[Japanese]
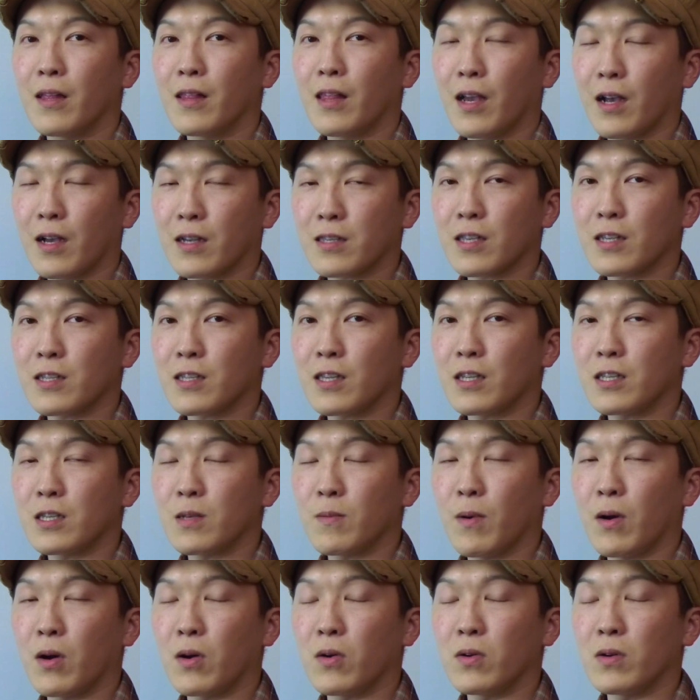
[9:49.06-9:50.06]
低下させてし
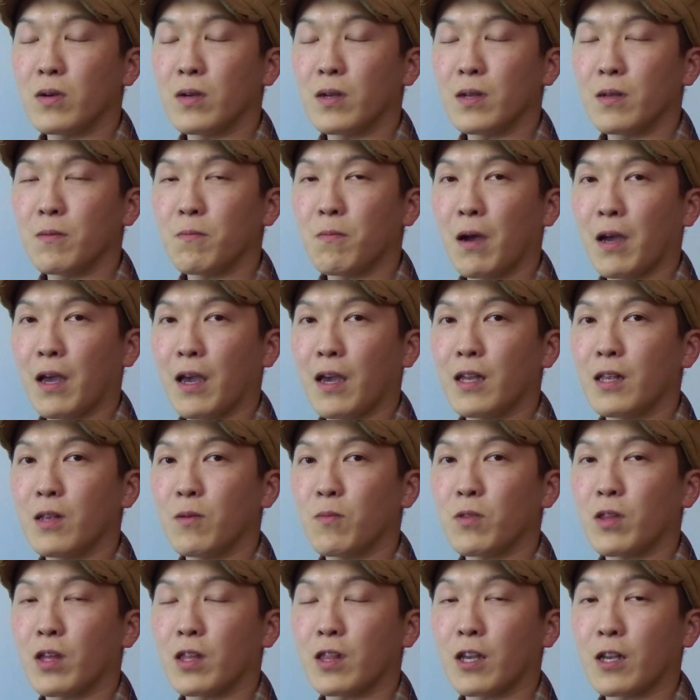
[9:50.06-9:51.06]
まう、原因に
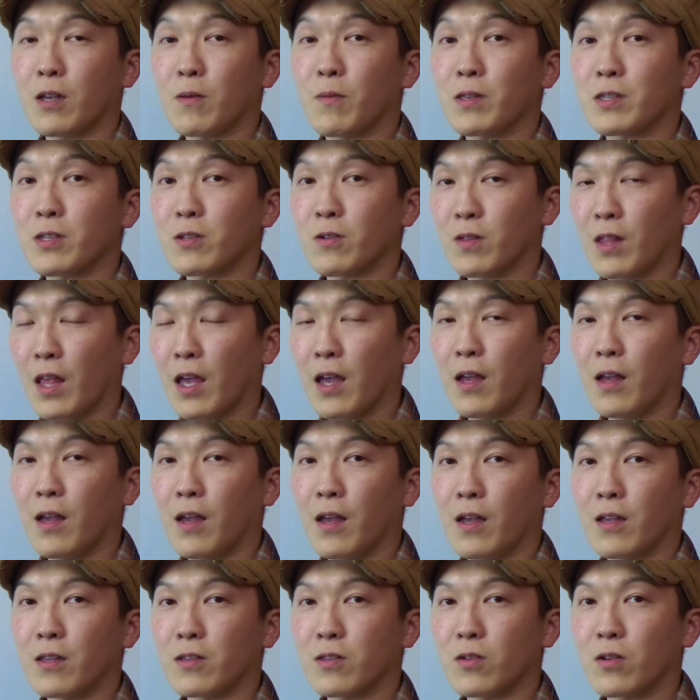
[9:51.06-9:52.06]
もなってきますの
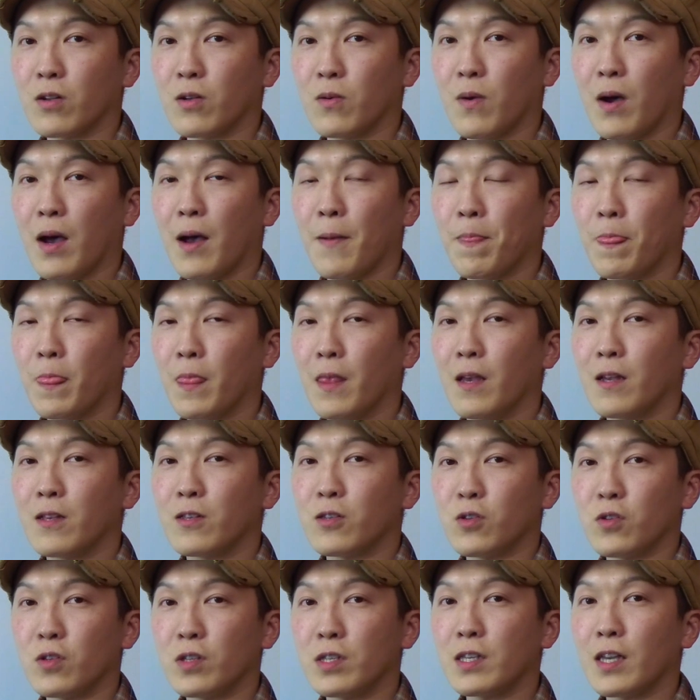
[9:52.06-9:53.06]
で、それは
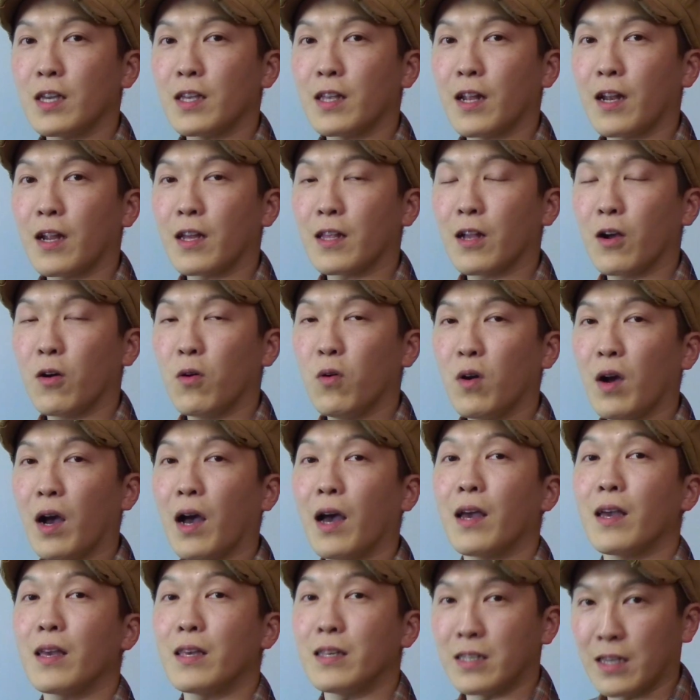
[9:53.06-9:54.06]
注意していただいた方
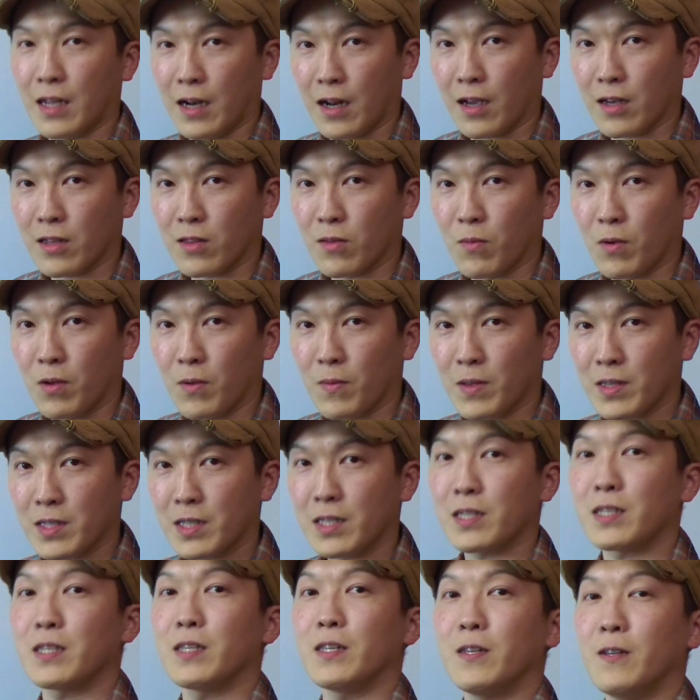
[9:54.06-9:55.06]
がいいんじゃないかと思いま
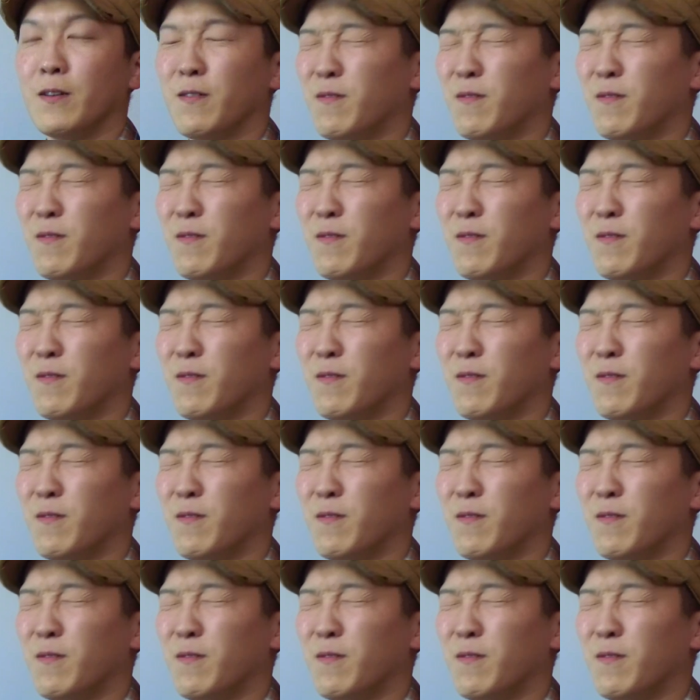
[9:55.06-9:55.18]
す。